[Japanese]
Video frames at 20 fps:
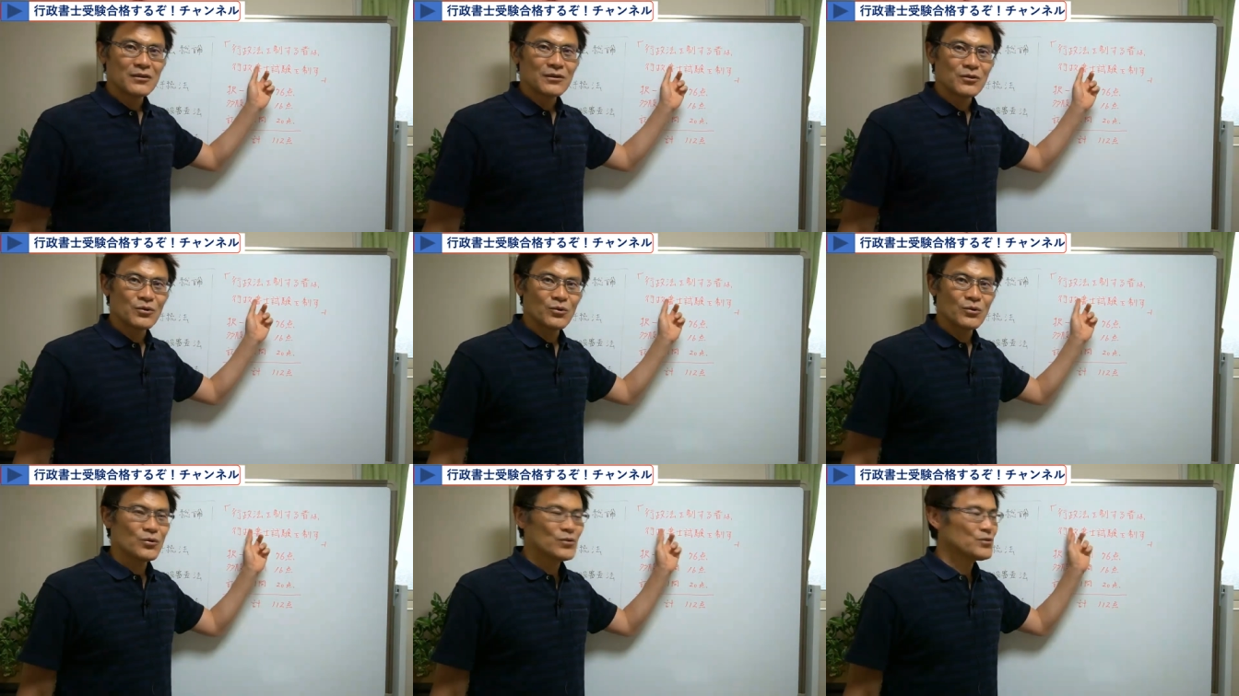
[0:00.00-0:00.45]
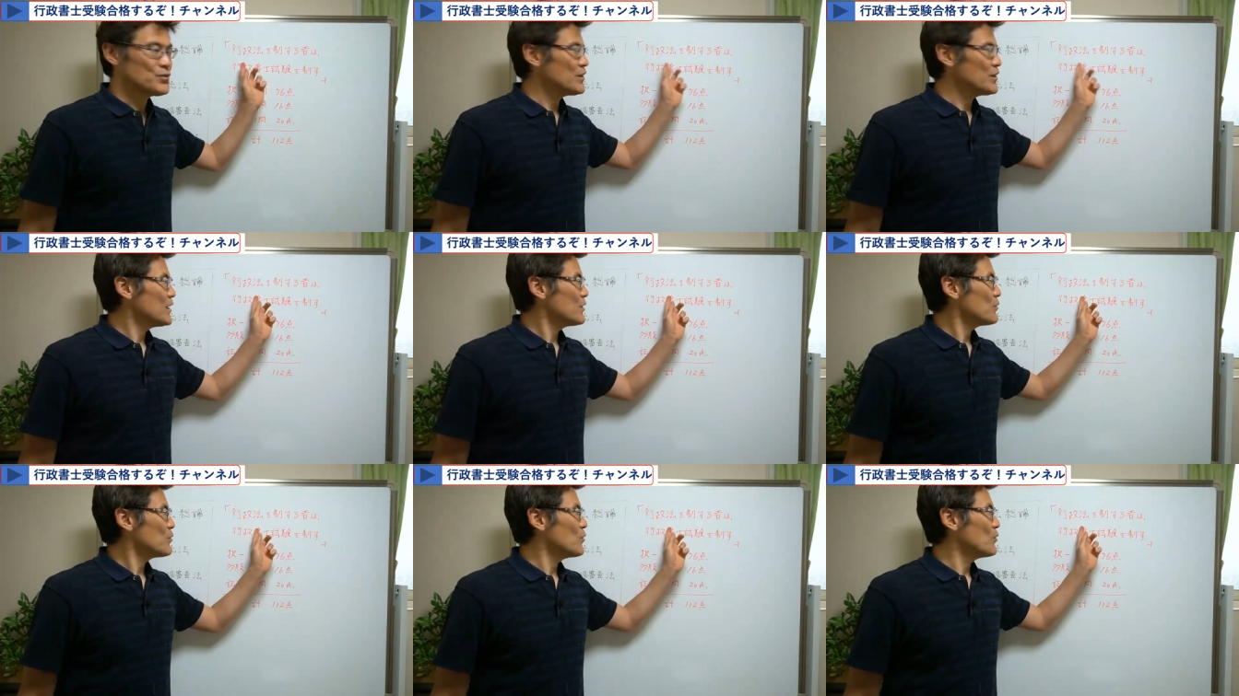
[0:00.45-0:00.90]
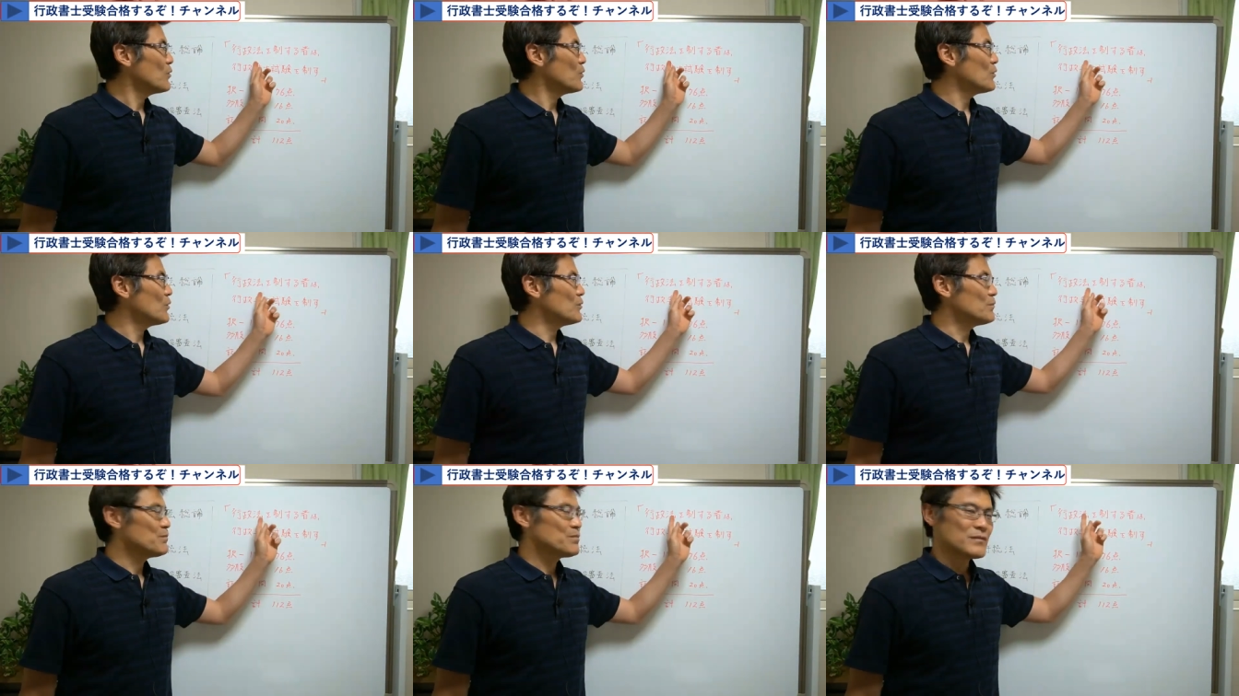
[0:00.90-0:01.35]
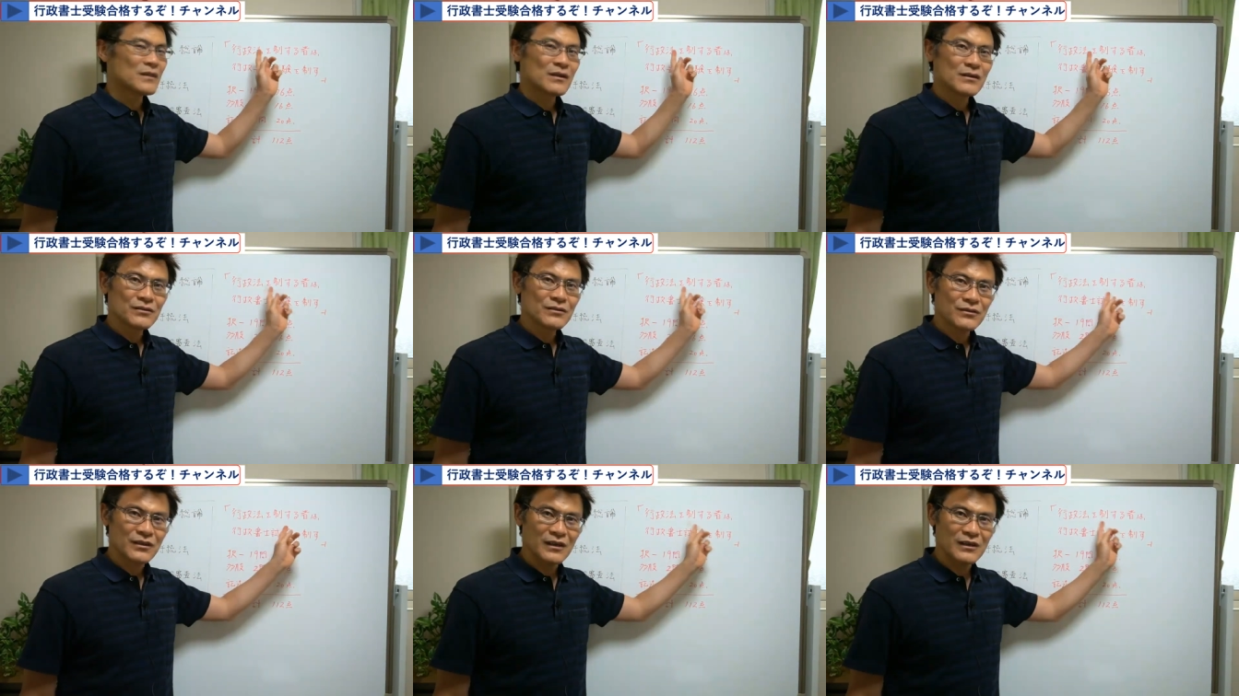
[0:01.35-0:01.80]
行政法を
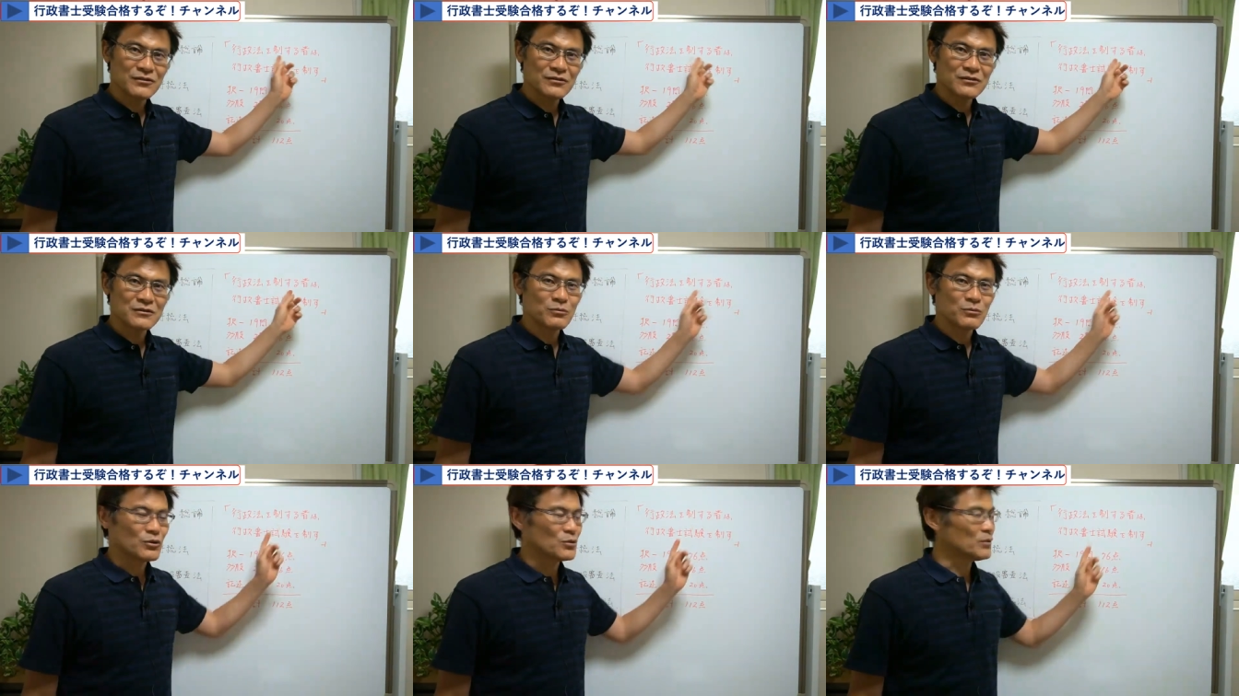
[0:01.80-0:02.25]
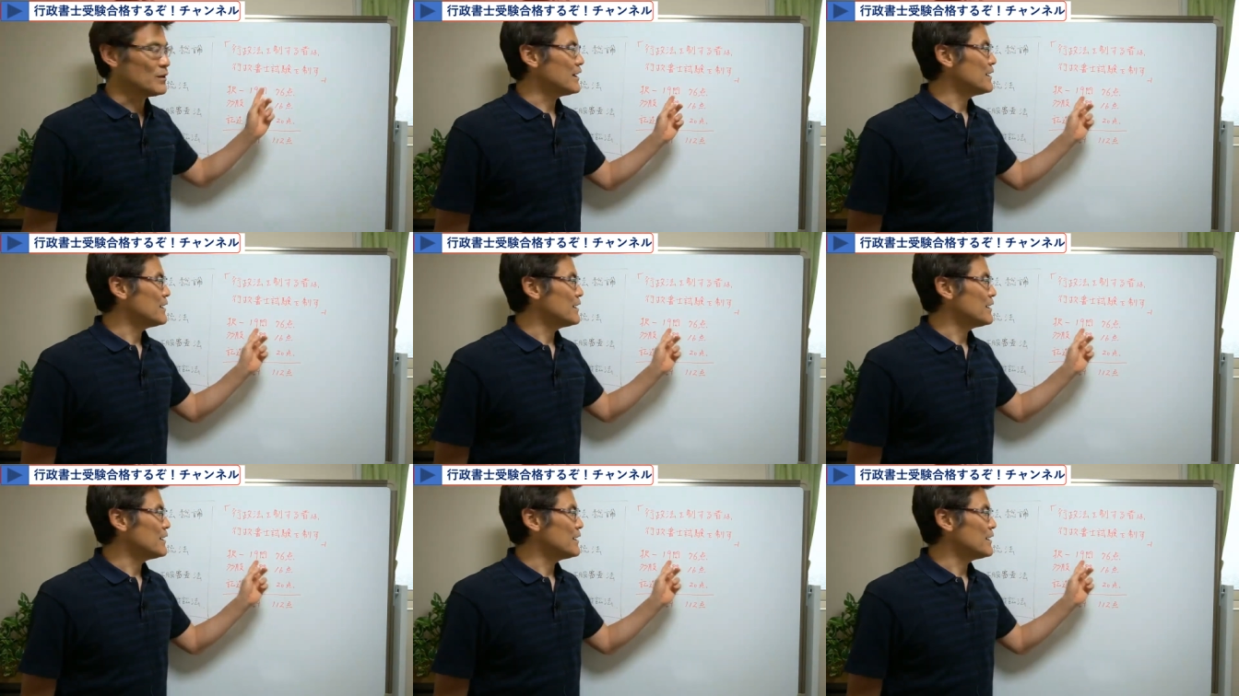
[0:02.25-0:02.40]
制する者